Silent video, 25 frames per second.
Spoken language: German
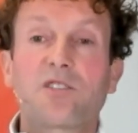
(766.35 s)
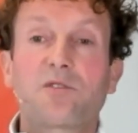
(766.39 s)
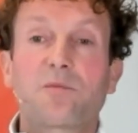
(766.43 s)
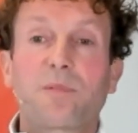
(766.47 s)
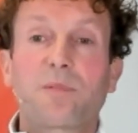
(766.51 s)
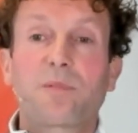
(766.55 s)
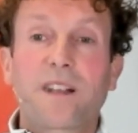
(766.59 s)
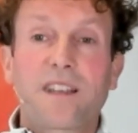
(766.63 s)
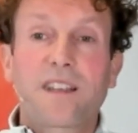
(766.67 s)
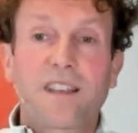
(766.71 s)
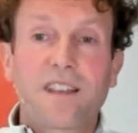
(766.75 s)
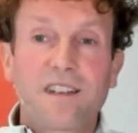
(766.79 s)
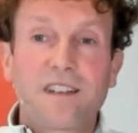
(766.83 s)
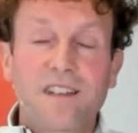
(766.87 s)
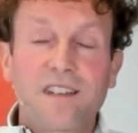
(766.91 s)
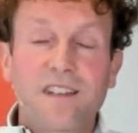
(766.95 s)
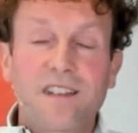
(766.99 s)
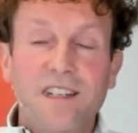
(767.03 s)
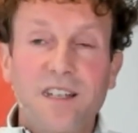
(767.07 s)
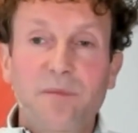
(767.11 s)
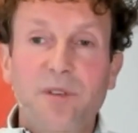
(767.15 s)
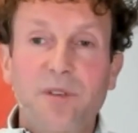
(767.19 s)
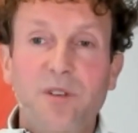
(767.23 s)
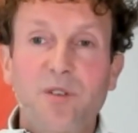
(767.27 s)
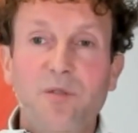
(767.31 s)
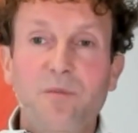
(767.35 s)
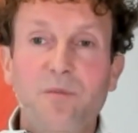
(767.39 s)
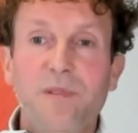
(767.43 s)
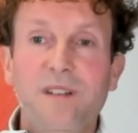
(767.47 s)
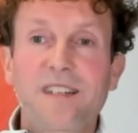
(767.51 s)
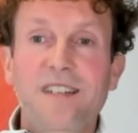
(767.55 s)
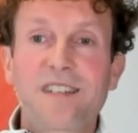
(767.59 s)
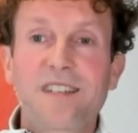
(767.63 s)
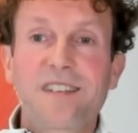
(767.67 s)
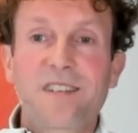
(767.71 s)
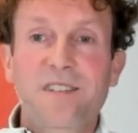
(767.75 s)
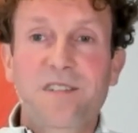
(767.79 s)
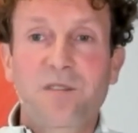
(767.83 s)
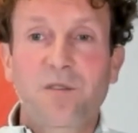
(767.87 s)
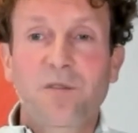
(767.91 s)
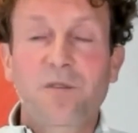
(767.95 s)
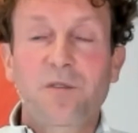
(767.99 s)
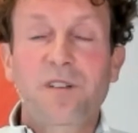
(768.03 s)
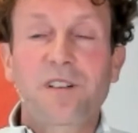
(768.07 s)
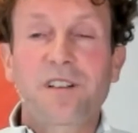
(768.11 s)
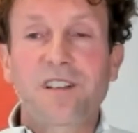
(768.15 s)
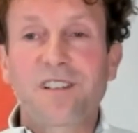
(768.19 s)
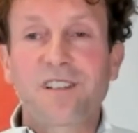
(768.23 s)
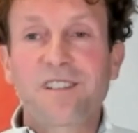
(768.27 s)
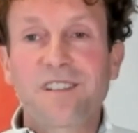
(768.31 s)
spreche nicht mehr über diese
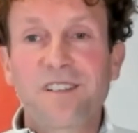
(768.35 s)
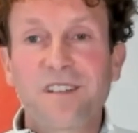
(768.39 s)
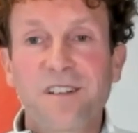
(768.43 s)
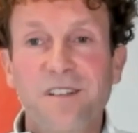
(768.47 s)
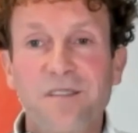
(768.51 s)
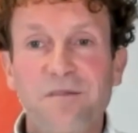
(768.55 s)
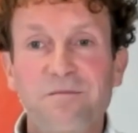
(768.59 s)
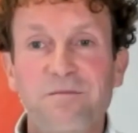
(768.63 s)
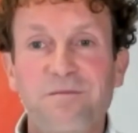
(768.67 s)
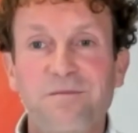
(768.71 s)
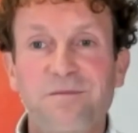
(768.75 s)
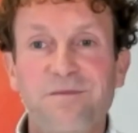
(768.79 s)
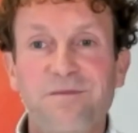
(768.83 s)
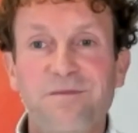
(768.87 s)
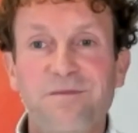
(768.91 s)
Socken,